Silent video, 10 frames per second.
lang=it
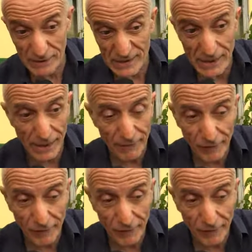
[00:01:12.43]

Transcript: questa